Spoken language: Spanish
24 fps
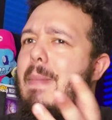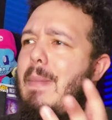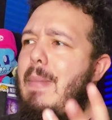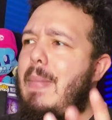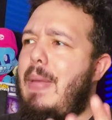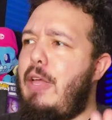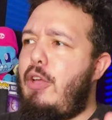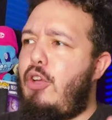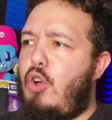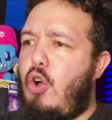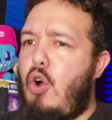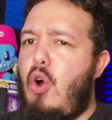
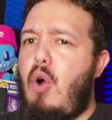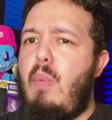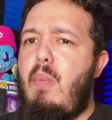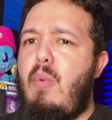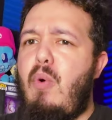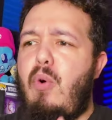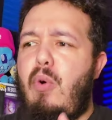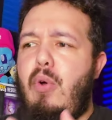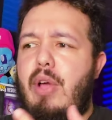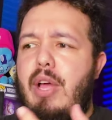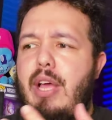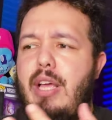y
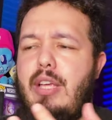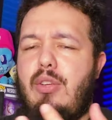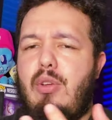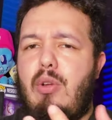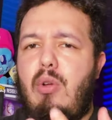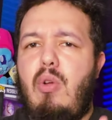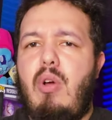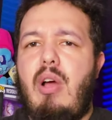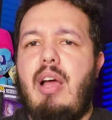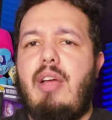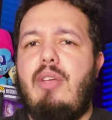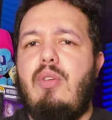cómo eso
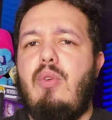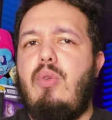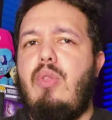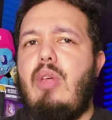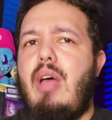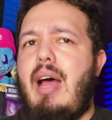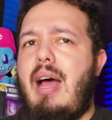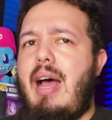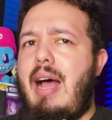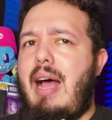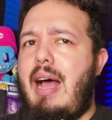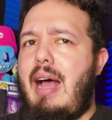lo
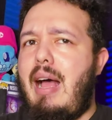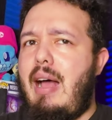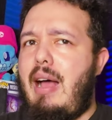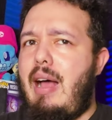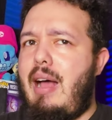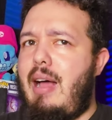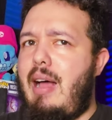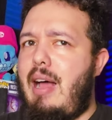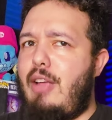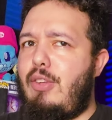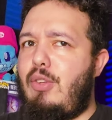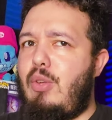ayuda
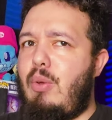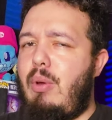a